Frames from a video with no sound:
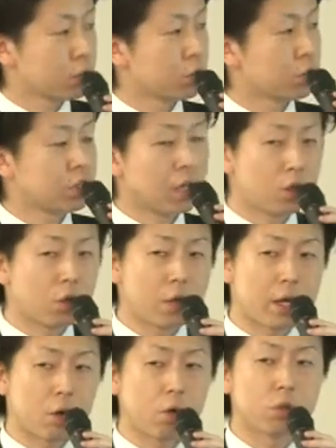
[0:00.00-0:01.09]
そちらの、
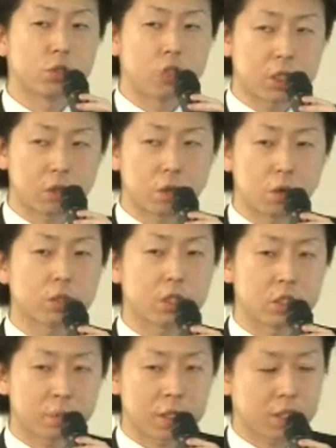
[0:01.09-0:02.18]
えー、方針を
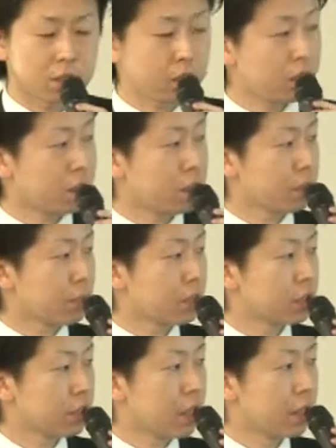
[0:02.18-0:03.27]
説明させていただきま
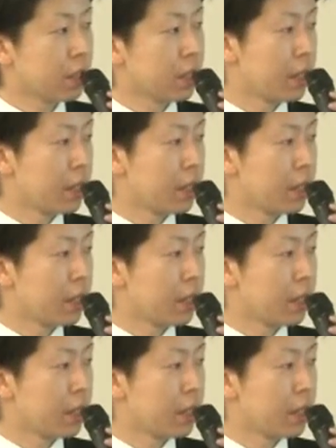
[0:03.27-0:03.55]
して、